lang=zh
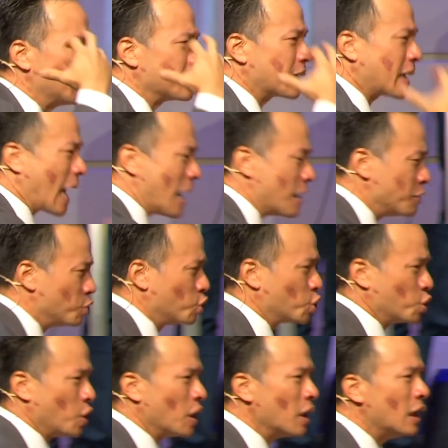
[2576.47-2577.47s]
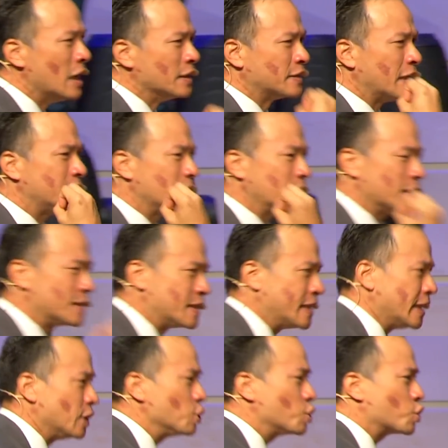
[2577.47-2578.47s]
的感觉，这一些的
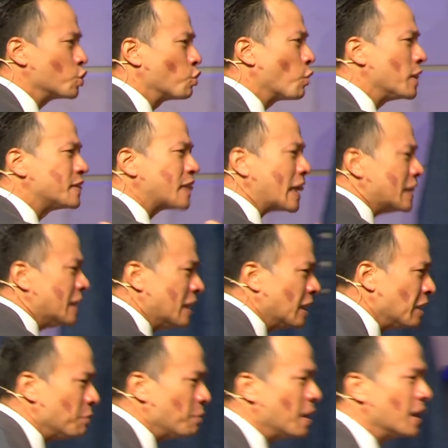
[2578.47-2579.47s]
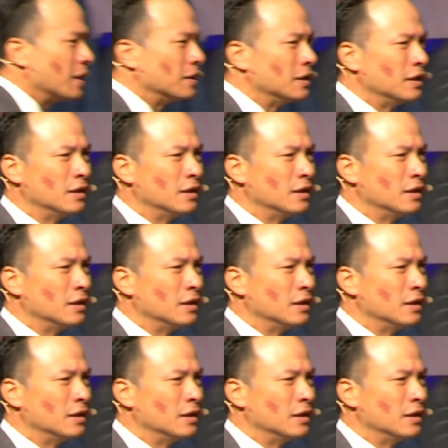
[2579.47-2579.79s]
情绪会在你里面，